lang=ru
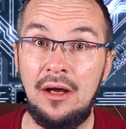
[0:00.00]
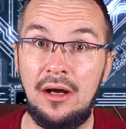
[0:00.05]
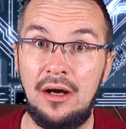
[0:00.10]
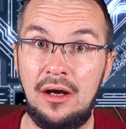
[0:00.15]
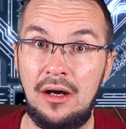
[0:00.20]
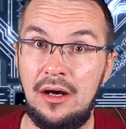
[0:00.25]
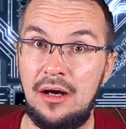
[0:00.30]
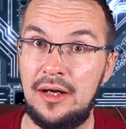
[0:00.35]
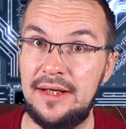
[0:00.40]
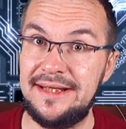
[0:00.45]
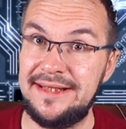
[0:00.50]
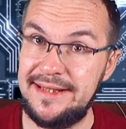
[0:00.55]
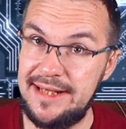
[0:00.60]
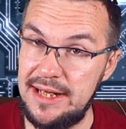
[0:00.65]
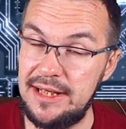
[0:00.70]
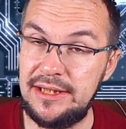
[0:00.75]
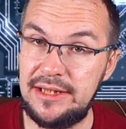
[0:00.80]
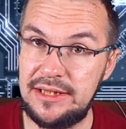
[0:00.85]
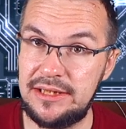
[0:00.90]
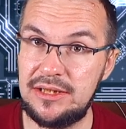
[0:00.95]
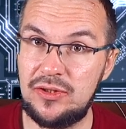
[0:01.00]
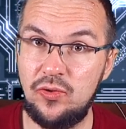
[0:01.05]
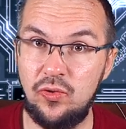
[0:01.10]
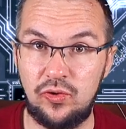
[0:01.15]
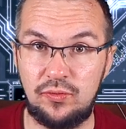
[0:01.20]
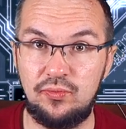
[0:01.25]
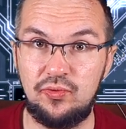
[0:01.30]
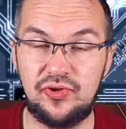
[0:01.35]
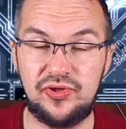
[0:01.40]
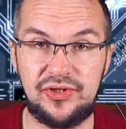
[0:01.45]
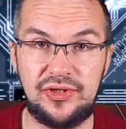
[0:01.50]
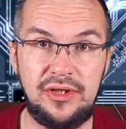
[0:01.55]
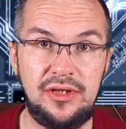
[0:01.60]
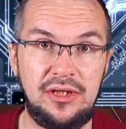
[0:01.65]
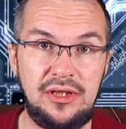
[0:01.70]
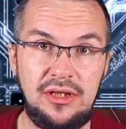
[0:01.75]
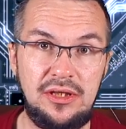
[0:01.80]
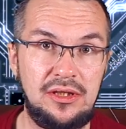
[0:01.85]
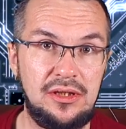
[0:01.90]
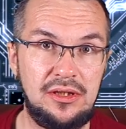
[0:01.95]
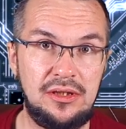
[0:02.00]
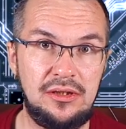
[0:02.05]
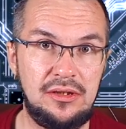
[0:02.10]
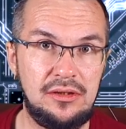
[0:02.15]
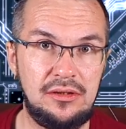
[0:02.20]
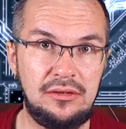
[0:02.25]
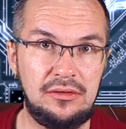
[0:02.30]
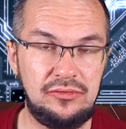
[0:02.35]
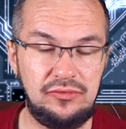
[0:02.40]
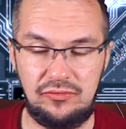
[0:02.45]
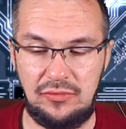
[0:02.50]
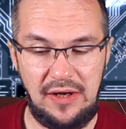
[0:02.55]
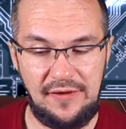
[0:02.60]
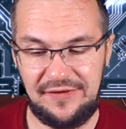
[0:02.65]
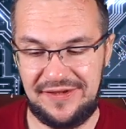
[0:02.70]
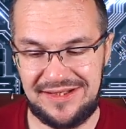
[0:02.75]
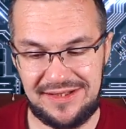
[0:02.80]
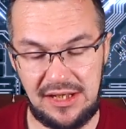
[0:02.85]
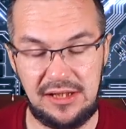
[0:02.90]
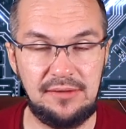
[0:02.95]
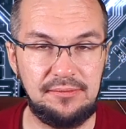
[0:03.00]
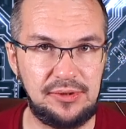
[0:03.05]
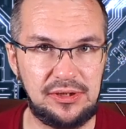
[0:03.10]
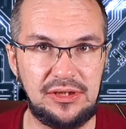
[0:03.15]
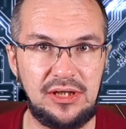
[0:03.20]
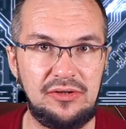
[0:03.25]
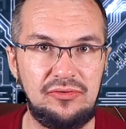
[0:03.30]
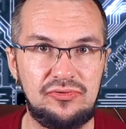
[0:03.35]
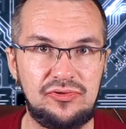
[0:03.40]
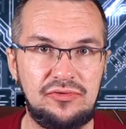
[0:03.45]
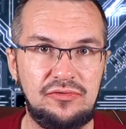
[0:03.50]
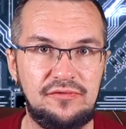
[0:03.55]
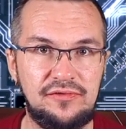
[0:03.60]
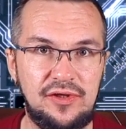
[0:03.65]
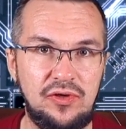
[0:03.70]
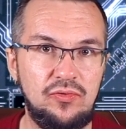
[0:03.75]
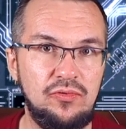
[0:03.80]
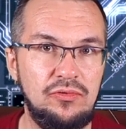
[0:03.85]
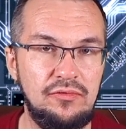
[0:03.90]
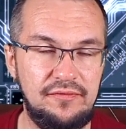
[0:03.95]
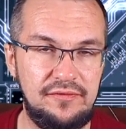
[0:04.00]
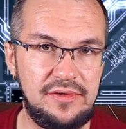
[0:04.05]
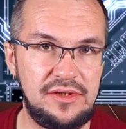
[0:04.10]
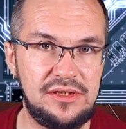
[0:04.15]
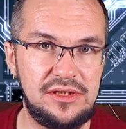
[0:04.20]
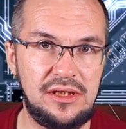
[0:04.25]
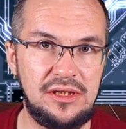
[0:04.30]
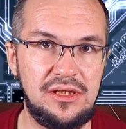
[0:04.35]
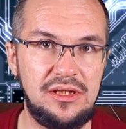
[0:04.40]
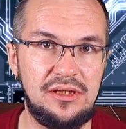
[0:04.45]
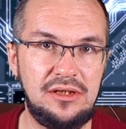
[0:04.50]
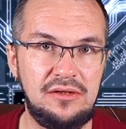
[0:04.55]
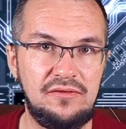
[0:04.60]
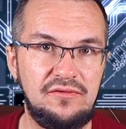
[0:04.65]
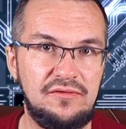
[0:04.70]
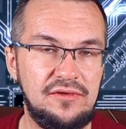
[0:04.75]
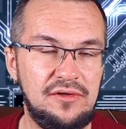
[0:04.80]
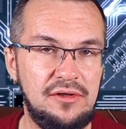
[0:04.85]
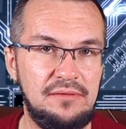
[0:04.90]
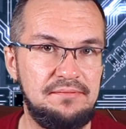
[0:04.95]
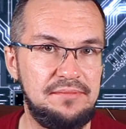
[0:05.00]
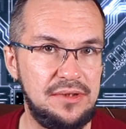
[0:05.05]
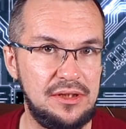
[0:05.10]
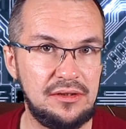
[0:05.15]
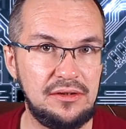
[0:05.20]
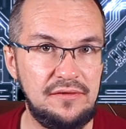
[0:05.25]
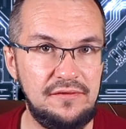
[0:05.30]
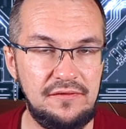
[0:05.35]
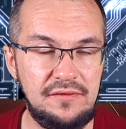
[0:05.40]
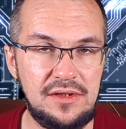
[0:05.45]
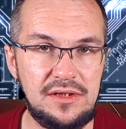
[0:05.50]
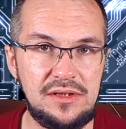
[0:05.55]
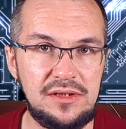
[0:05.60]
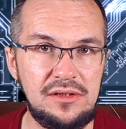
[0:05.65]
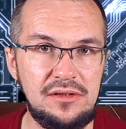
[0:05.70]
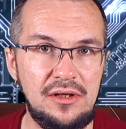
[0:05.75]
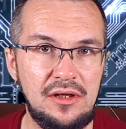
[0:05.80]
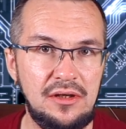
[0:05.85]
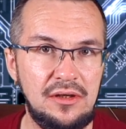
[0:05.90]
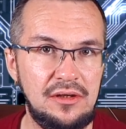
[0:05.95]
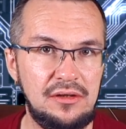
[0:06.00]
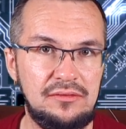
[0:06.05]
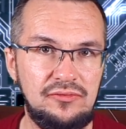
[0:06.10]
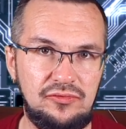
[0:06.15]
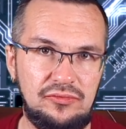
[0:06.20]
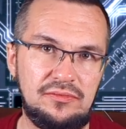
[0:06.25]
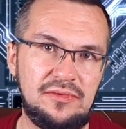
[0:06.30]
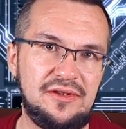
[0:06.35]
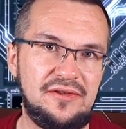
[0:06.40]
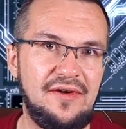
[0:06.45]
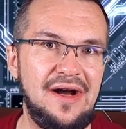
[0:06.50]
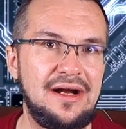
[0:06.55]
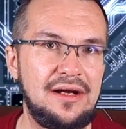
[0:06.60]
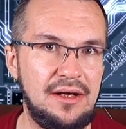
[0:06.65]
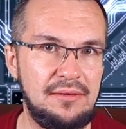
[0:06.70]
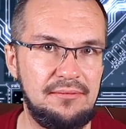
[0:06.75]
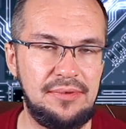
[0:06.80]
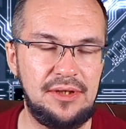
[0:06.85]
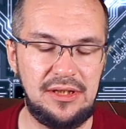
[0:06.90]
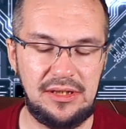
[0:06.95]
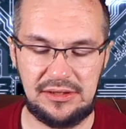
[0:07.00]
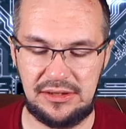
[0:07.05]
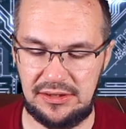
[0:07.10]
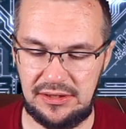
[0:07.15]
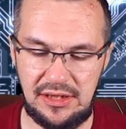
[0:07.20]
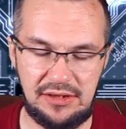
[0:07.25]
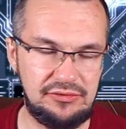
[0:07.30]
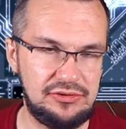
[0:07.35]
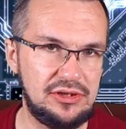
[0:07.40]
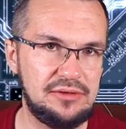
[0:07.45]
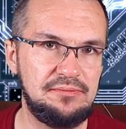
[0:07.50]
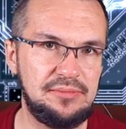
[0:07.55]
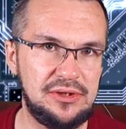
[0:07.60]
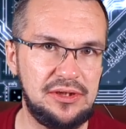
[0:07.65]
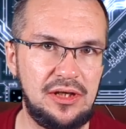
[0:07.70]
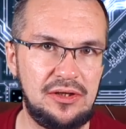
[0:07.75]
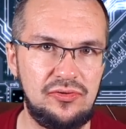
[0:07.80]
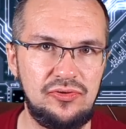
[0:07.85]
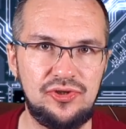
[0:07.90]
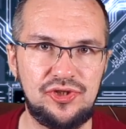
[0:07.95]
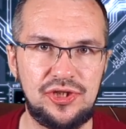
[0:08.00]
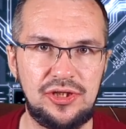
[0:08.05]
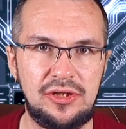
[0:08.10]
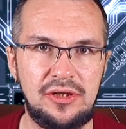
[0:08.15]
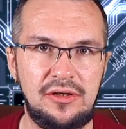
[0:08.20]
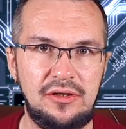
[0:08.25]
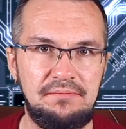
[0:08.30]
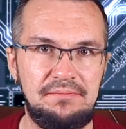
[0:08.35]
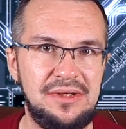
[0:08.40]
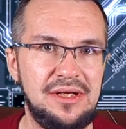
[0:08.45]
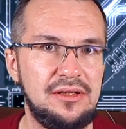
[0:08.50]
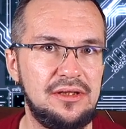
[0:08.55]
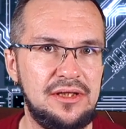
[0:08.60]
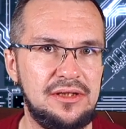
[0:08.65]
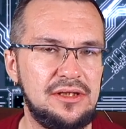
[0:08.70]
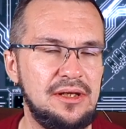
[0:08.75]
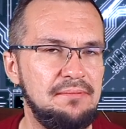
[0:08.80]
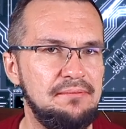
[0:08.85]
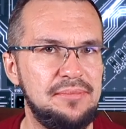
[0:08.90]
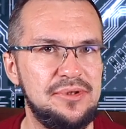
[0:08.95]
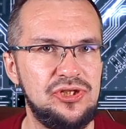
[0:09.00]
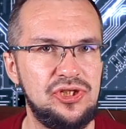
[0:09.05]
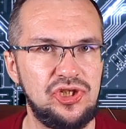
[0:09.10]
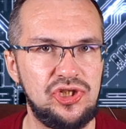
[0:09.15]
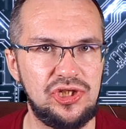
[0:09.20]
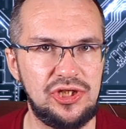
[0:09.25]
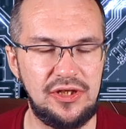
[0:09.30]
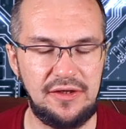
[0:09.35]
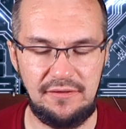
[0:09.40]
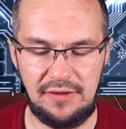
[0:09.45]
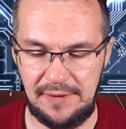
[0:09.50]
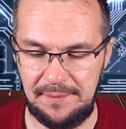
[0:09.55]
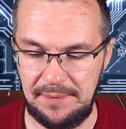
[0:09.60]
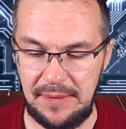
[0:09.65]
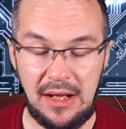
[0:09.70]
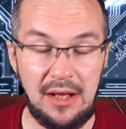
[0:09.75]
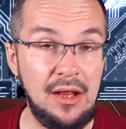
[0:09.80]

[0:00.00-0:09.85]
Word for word: А, есть корпусы и ну, официально продаются в таком виде и в белом виде. Ну, два комплекта, да, вот этот подороже, а белый там подешевле.